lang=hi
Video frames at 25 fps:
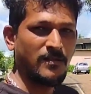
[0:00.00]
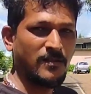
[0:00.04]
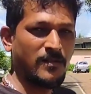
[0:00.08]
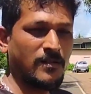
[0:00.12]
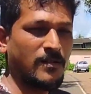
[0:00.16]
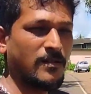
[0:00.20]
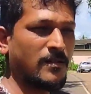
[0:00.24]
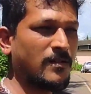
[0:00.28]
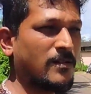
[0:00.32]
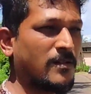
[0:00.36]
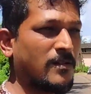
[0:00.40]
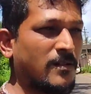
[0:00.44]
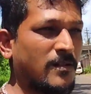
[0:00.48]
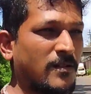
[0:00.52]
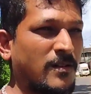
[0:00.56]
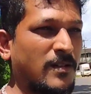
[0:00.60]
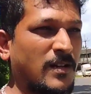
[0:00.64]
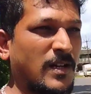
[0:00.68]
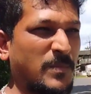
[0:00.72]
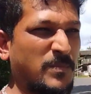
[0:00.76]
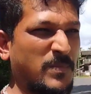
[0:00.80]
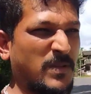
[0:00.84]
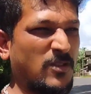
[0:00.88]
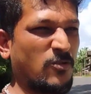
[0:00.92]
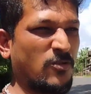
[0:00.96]
आ,
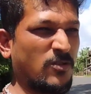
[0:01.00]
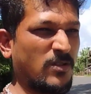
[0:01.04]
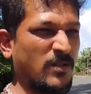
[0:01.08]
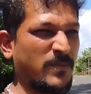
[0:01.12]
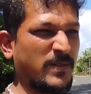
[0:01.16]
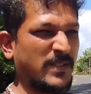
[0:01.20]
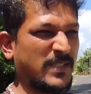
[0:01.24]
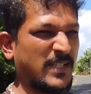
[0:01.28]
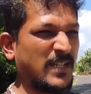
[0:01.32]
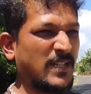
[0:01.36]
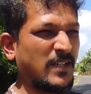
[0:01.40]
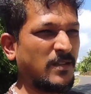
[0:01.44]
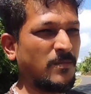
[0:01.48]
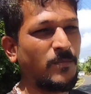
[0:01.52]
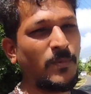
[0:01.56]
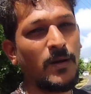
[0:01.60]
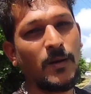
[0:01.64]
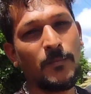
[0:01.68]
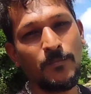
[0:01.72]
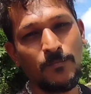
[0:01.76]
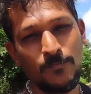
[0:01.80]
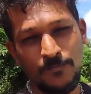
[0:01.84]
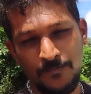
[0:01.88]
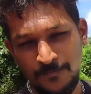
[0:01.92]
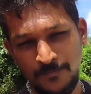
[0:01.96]
अभी तो नहीं पता नहीं
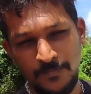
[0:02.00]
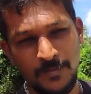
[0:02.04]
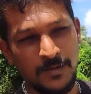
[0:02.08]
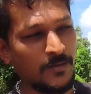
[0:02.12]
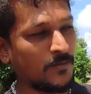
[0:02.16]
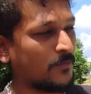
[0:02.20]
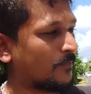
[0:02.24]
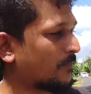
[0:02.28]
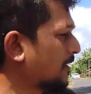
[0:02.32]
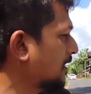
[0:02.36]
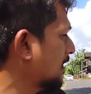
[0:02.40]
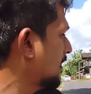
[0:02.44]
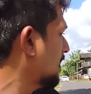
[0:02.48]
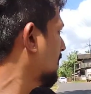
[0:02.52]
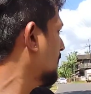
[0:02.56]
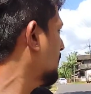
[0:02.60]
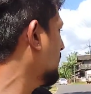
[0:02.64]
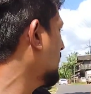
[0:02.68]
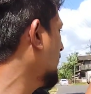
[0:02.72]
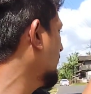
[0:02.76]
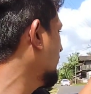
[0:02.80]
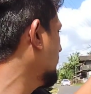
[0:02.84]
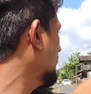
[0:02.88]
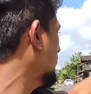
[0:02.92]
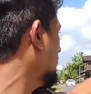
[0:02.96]
अपने पापा
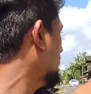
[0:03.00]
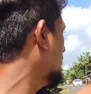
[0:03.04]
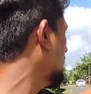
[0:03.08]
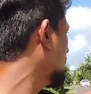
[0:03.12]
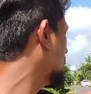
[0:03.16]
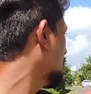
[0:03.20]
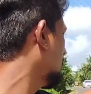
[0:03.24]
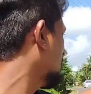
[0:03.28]
ने ली थी